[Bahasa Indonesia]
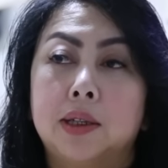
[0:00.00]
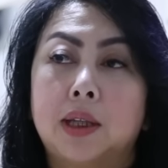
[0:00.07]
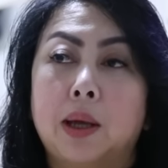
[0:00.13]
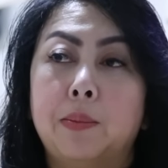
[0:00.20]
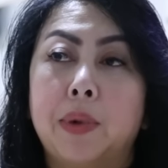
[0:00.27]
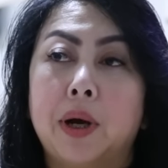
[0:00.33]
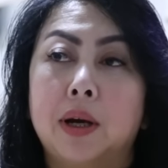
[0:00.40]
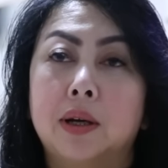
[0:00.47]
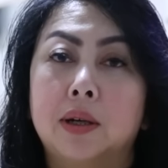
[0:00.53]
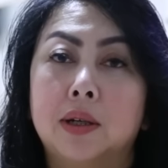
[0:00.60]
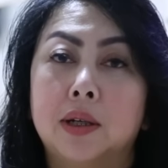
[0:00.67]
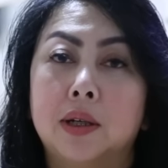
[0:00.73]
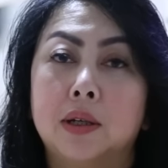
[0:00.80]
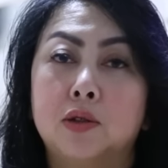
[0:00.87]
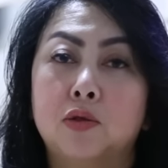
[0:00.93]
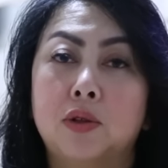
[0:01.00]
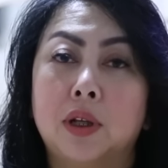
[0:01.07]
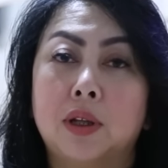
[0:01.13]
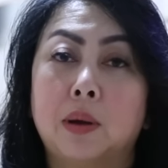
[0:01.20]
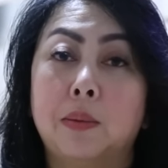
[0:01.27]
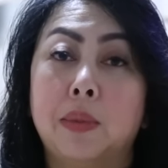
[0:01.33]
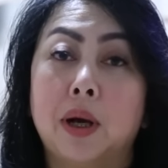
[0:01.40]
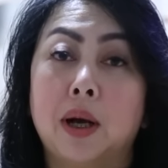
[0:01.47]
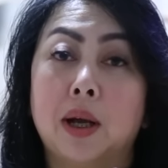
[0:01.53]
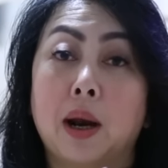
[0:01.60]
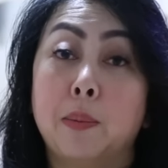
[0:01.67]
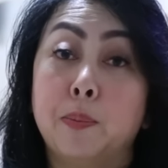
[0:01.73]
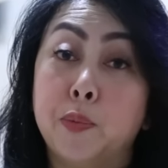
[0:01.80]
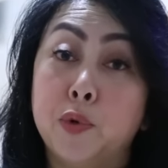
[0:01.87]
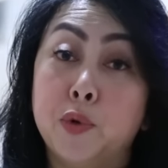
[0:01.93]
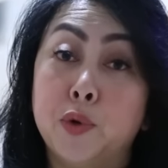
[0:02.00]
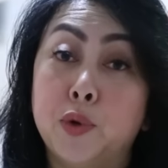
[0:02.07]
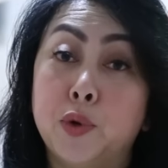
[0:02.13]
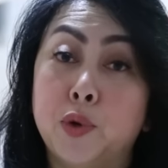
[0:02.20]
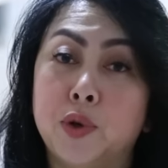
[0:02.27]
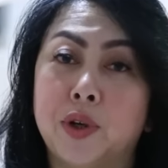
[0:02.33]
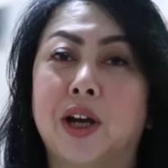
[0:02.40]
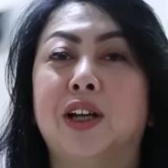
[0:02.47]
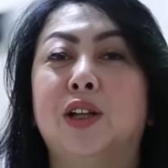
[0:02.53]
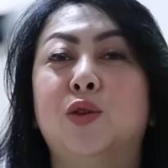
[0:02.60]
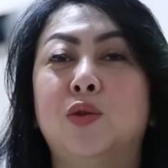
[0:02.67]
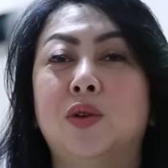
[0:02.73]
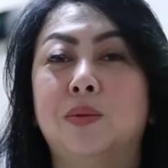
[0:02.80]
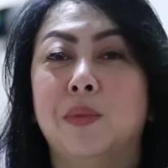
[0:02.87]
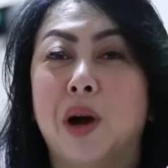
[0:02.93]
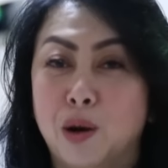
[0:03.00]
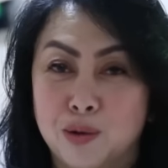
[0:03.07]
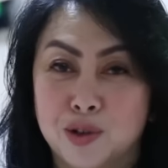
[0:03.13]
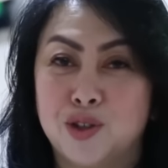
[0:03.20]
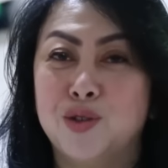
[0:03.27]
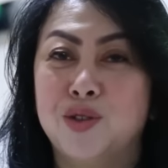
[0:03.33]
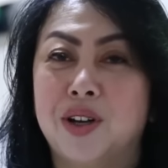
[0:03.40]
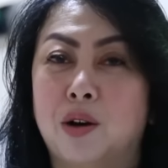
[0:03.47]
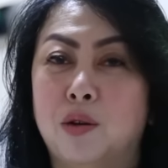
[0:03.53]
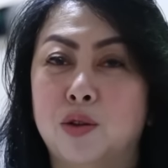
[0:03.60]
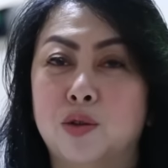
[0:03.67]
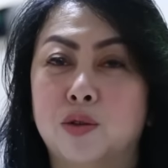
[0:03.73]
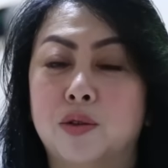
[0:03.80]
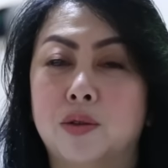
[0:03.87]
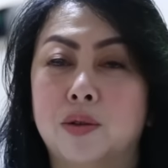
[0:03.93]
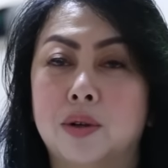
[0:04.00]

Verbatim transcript: tambah e, sudah tambah rapuh, nah itu bagus juga untuk